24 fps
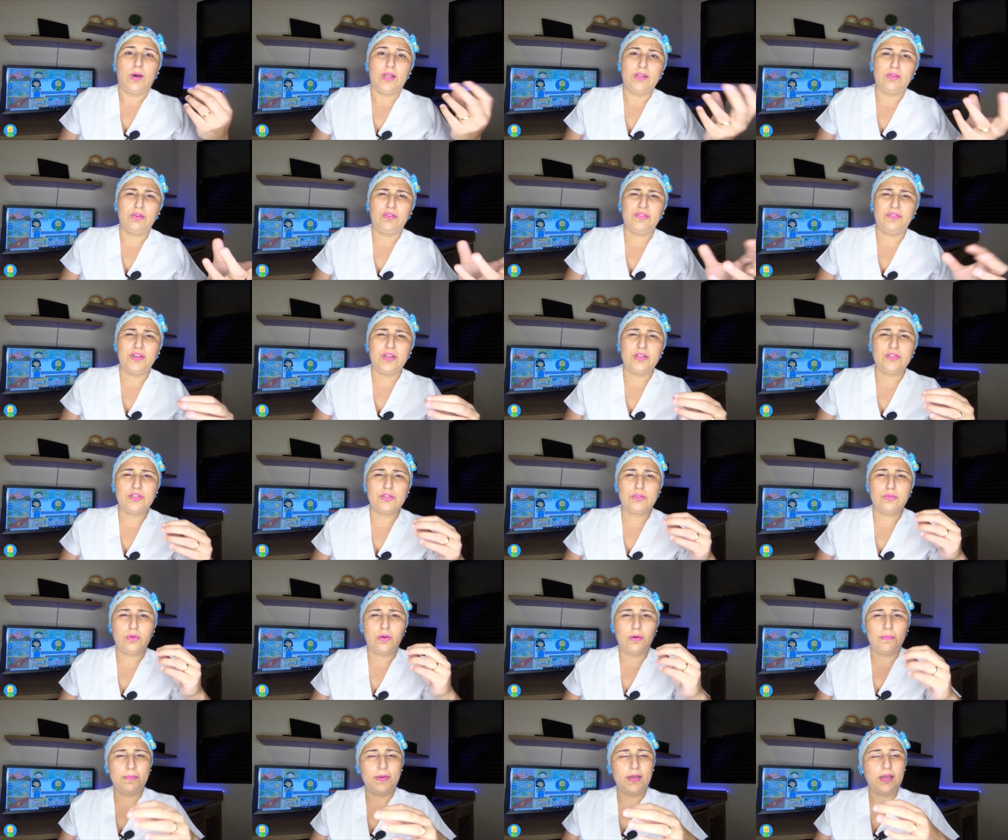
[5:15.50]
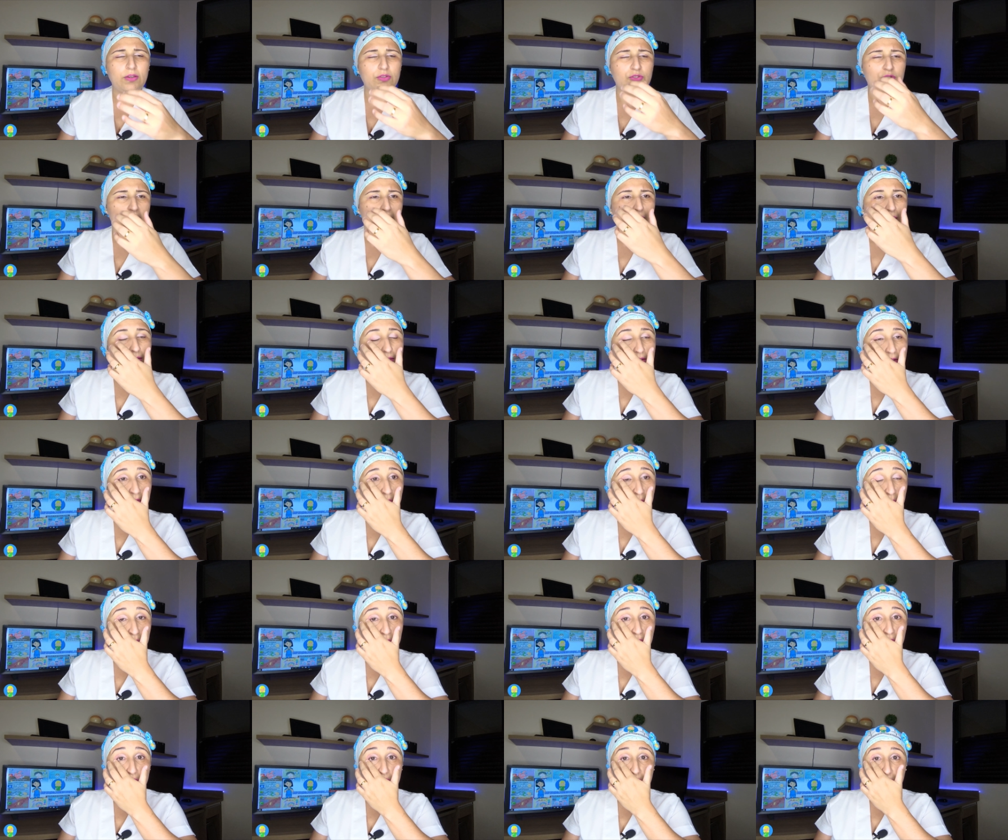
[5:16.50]
O Atrovente atualmente está sendo
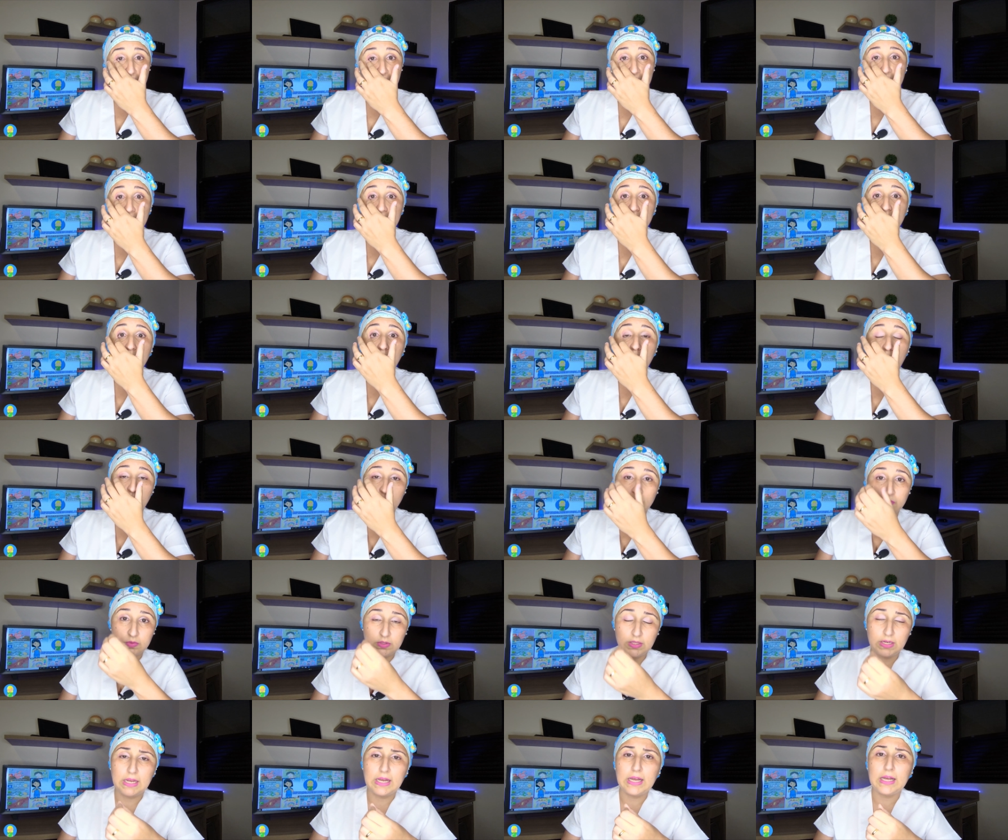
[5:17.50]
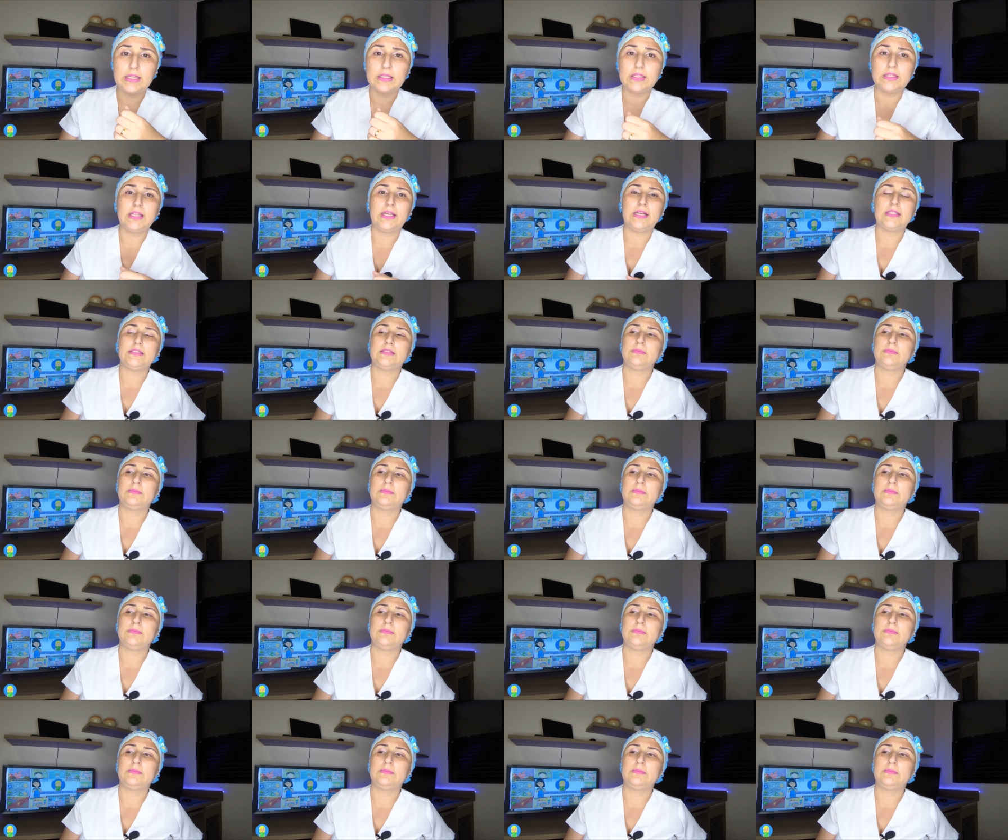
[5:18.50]
muito difícil encontrar tá,